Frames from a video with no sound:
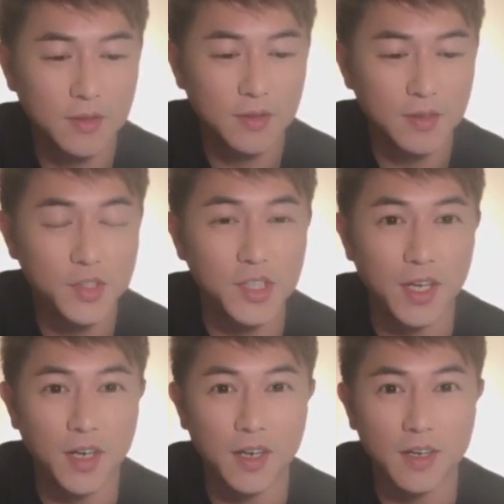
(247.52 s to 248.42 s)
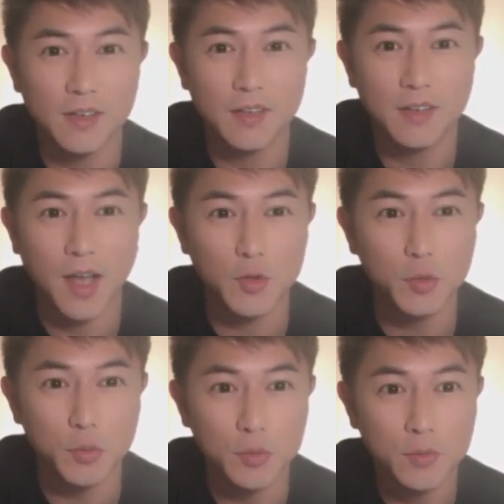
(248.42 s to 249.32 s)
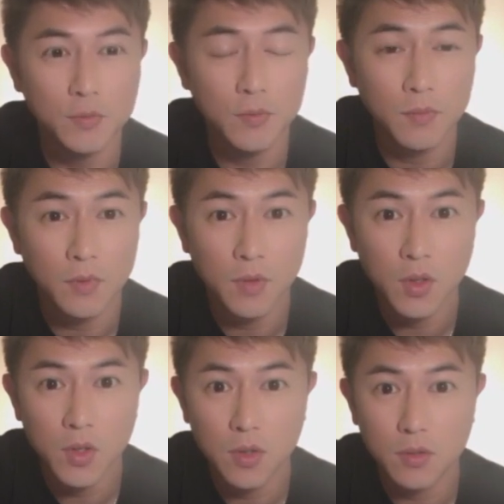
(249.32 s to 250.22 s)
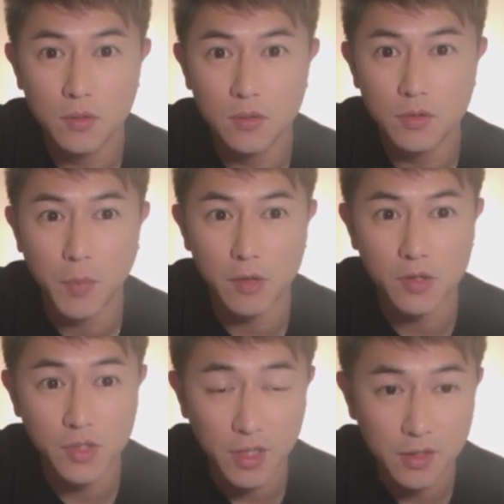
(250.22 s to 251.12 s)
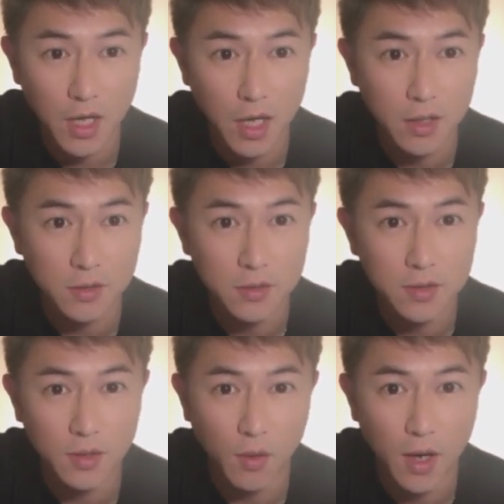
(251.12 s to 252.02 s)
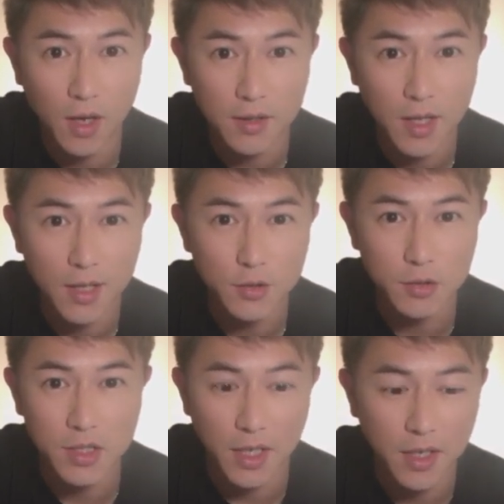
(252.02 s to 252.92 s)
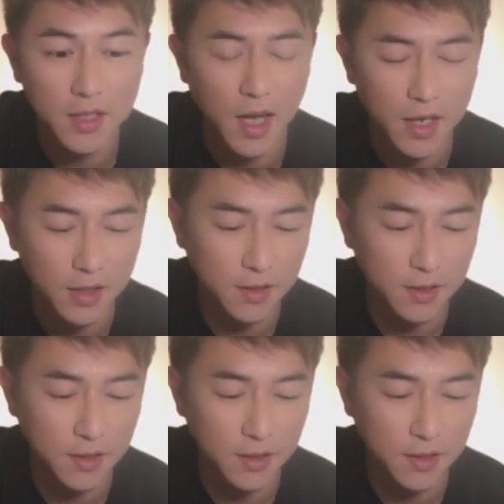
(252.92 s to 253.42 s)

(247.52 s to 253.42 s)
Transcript: 写打竖。就保持这样打横的话，那就写打横。